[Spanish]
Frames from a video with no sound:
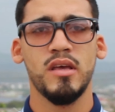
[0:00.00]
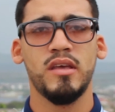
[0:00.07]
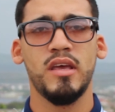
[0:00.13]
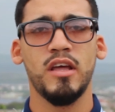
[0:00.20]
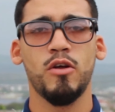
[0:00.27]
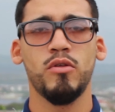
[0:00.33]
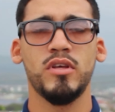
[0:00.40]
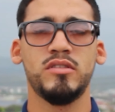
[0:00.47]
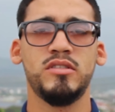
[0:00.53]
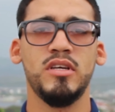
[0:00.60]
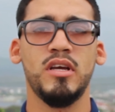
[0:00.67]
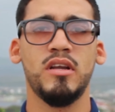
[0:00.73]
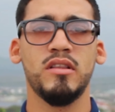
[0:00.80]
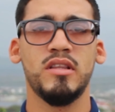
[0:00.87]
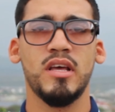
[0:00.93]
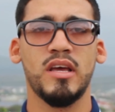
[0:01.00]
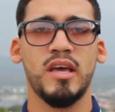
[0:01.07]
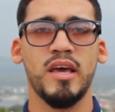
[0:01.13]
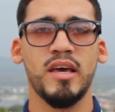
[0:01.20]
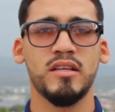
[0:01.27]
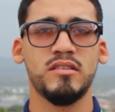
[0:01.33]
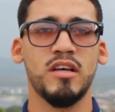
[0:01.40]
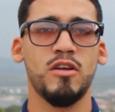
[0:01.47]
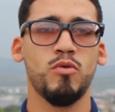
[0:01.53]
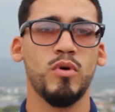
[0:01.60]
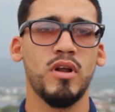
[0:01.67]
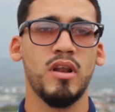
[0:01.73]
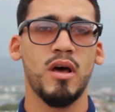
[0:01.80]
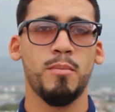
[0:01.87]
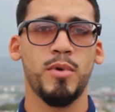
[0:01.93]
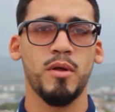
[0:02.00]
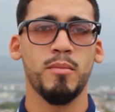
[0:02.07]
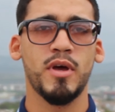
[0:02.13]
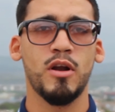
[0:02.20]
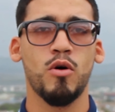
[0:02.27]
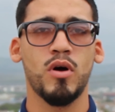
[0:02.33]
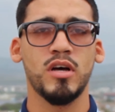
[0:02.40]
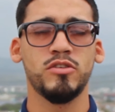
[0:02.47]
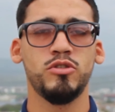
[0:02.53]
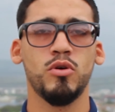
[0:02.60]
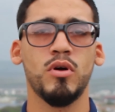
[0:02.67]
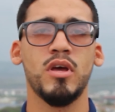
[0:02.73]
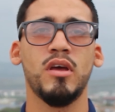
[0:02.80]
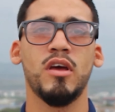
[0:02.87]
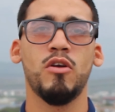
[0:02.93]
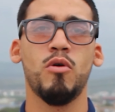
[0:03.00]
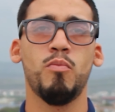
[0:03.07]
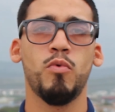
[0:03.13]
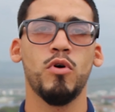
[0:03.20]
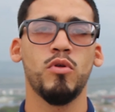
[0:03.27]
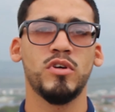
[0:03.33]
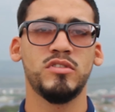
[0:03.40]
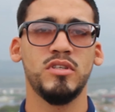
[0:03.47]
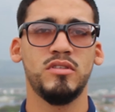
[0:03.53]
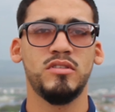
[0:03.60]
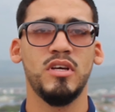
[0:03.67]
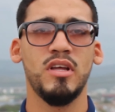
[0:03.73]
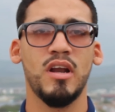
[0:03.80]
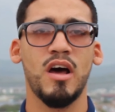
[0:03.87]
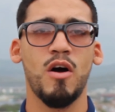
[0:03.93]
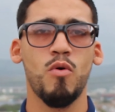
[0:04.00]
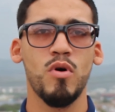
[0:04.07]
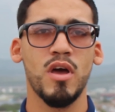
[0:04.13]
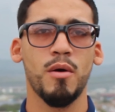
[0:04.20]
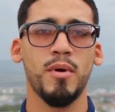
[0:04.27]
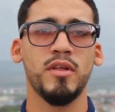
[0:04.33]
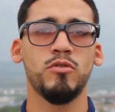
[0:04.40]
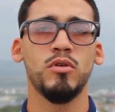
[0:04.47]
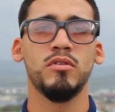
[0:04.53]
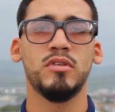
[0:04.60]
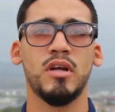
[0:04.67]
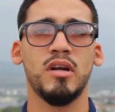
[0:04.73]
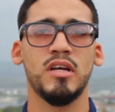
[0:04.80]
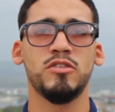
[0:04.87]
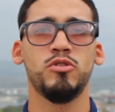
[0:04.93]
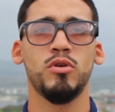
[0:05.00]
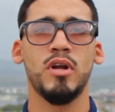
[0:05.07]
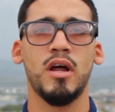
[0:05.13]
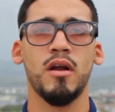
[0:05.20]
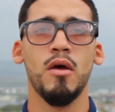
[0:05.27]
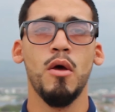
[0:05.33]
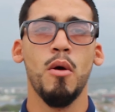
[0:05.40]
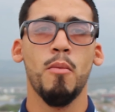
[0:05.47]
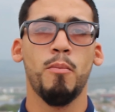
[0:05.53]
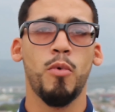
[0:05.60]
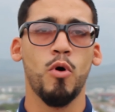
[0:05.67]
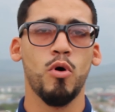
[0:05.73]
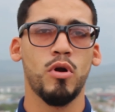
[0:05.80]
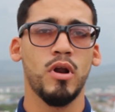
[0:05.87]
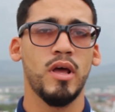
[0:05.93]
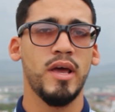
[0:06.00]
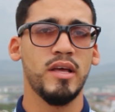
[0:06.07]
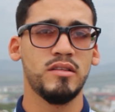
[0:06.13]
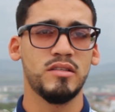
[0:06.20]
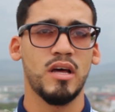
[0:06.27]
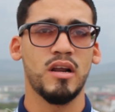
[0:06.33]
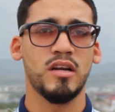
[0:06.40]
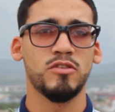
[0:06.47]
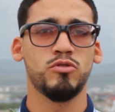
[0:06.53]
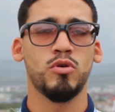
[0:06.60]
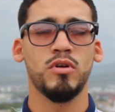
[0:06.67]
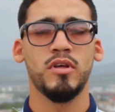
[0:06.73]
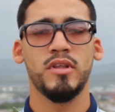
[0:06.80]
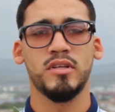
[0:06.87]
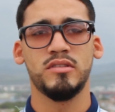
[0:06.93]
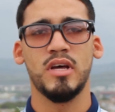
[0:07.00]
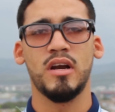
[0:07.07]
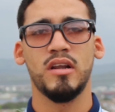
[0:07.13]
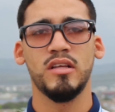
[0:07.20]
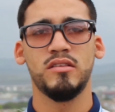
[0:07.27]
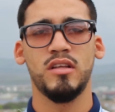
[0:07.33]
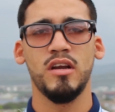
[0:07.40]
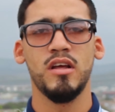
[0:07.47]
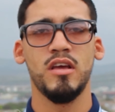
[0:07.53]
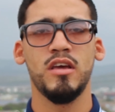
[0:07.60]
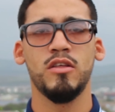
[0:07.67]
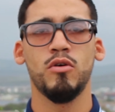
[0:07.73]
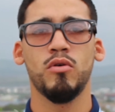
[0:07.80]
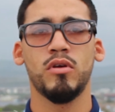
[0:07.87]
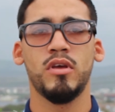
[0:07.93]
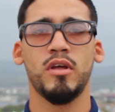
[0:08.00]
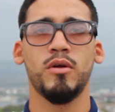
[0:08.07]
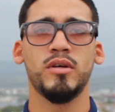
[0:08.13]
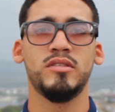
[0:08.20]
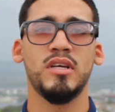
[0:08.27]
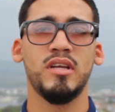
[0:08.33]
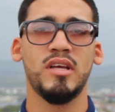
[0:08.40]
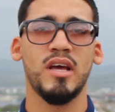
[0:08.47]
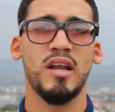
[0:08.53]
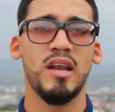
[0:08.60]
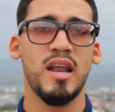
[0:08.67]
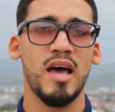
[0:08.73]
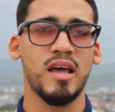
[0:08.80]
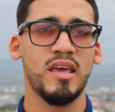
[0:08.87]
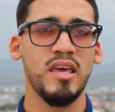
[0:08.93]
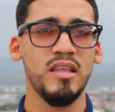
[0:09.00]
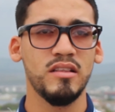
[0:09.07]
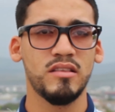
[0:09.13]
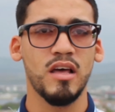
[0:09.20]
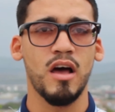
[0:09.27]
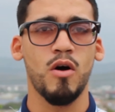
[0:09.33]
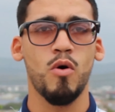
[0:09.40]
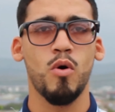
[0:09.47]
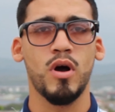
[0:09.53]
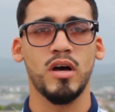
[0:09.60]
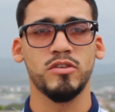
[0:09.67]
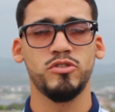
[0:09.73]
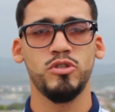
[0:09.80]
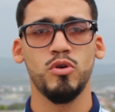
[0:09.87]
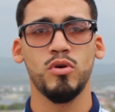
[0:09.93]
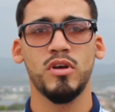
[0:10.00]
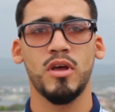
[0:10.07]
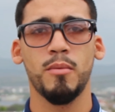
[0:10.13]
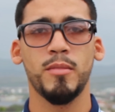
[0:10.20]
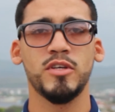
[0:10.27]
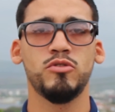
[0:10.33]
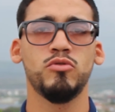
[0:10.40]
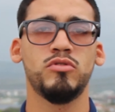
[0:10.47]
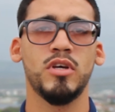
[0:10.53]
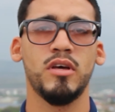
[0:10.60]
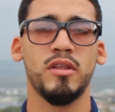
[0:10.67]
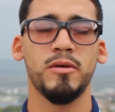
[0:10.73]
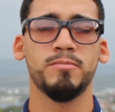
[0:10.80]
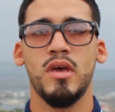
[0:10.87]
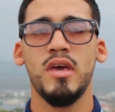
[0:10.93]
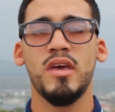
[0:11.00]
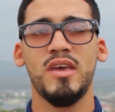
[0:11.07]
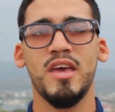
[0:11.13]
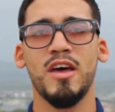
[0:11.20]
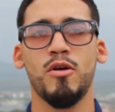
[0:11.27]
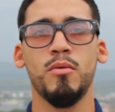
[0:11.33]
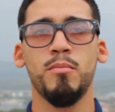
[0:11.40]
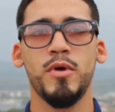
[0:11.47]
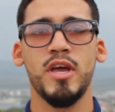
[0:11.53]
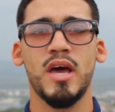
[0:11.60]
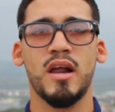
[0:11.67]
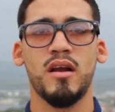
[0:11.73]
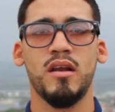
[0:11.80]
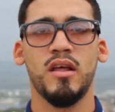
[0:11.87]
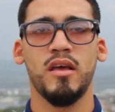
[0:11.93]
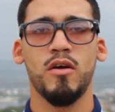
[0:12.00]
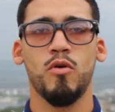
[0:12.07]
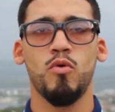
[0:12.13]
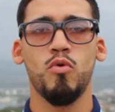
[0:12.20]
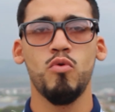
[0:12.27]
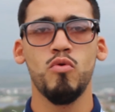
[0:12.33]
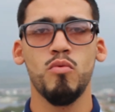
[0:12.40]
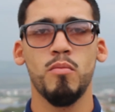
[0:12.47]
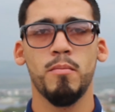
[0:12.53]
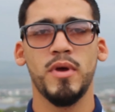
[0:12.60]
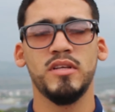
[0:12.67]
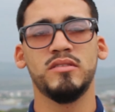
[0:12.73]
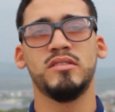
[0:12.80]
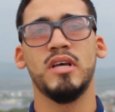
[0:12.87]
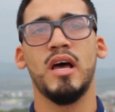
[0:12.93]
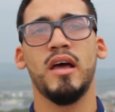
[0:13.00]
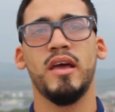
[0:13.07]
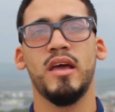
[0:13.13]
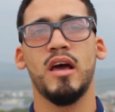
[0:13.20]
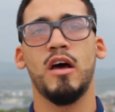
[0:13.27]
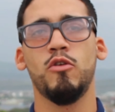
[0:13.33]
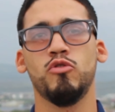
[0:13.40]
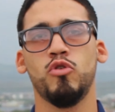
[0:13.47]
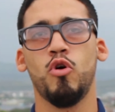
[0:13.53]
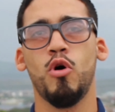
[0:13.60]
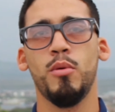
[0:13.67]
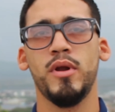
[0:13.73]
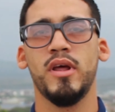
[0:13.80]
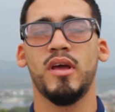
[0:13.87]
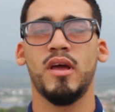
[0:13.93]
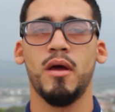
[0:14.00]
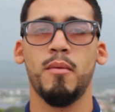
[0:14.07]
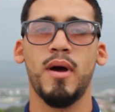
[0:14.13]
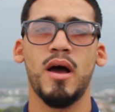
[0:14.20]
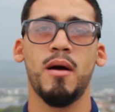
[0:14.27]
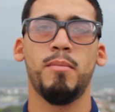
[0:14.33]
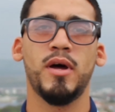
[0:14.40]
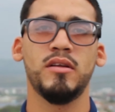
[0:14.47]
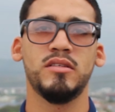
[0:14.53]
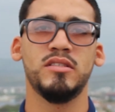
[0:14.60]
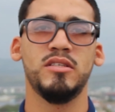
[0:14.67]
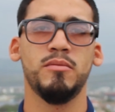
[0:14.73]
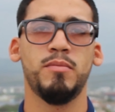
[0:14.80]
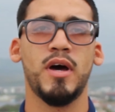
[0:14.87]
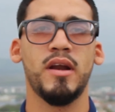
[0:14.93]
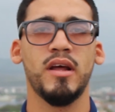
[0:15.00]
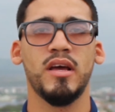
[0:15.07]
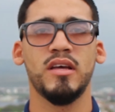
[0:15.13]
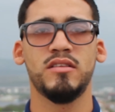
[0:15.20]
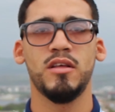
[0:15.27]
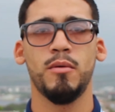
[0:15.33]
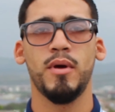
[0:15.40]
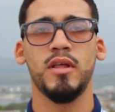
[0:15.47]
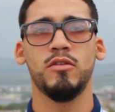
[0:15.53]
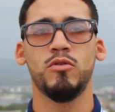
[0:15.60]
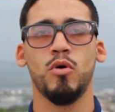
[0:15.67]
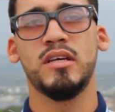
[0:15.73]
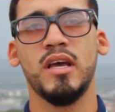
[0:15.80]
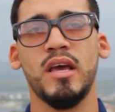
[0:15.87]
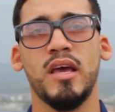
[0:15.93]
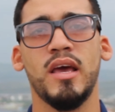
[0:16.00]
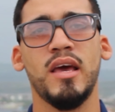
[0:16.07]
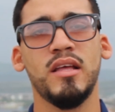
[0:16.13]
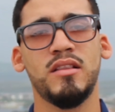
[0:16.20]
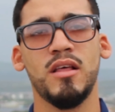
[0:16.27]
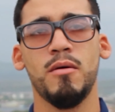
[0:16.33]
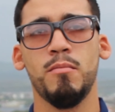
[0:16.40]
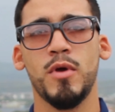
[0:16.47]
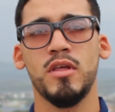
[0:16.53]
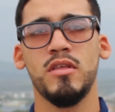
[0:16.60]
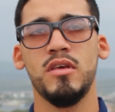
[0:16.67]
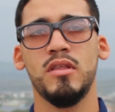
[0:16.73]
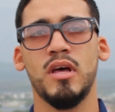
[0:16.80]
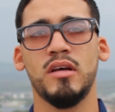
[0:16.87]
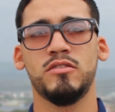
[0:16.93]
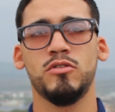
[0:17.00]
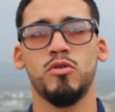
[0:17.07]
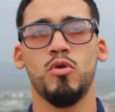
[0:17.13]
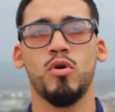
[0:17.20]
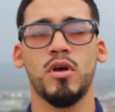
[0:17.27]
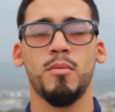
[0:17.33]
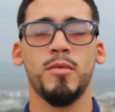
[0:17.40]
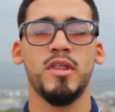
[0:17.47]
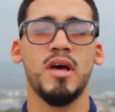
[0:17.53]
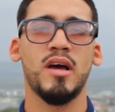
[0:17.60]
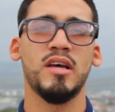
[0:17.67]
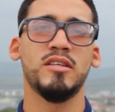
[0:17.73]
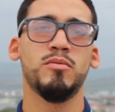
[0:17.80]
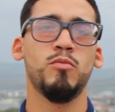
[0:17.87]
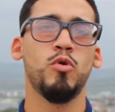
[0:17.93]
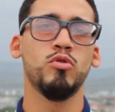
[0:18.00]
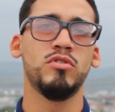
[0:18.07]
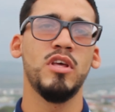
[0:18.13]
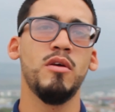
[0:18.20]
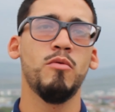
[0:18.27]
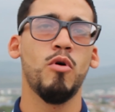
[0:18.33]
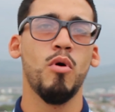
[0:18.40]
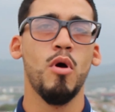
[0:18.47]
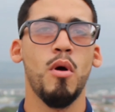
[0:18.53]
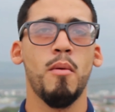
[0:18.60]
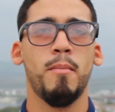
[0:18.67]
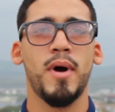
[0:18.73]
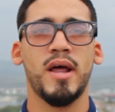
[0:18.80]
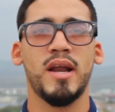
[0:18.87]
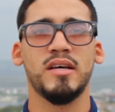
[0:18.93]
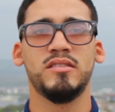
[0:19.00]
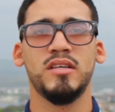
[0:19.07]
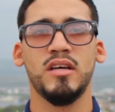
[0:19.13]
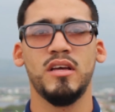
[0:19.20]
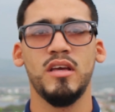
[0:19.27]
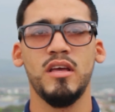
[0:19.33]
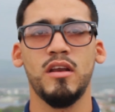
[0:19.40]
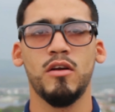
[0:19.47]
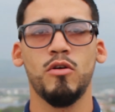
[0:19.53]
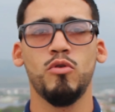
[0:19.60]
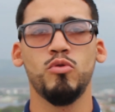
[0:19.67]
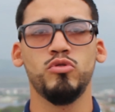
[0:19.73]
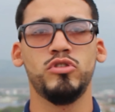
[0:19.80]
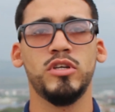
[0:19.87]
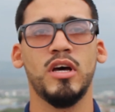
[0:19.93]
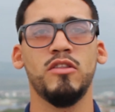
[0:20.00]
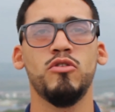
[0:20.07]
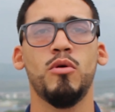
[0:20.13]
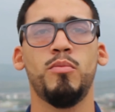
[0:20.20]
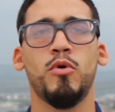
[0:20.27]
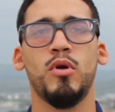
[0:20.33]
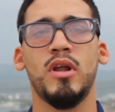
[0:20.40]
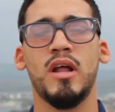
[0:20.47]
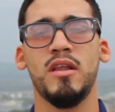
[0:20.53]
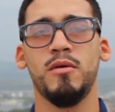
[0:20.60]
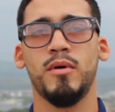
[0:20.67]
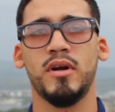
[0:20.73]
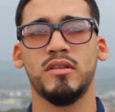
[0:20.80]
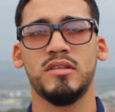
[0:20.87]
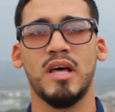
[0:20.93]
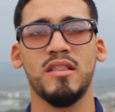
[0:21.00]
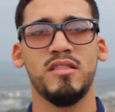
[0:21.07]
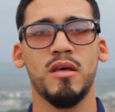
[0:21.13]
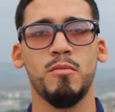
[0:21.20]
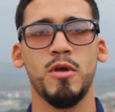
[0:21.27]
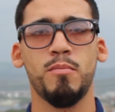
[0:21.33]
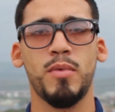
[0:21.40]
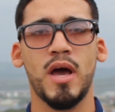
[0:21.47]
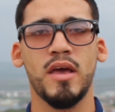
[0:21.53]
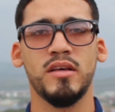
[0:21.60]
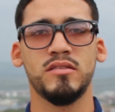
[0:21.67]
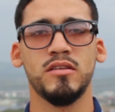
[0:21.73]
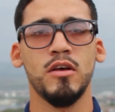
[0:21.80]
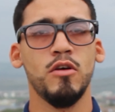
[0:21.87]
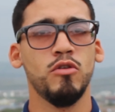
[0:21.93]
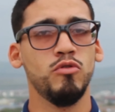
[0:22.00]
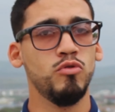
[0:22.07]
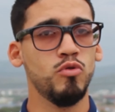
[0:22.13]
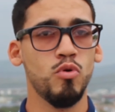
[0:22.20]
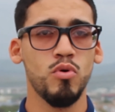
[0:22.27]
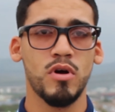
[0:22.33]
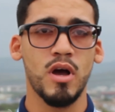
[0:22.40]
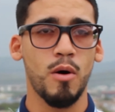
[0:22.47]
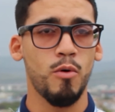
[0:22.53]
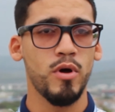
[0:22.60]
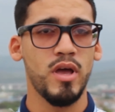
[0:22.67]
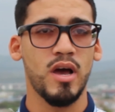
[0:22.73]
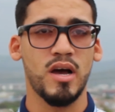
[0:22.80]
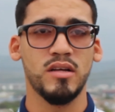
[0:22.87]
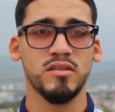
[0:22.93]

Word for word: Quiero decir de que esta no es la primera ocasión en que no puedo asistir a un evento internacional por estas razones de estar restringido, quiero decir que es la quinta ocasión que me sucede y quiero enviarle un mensaje a los jóvenes que van a participar en este evento que estas medidas lo que me dan es motivo para seguir luchando por la libertad de mi país. Nunca voy a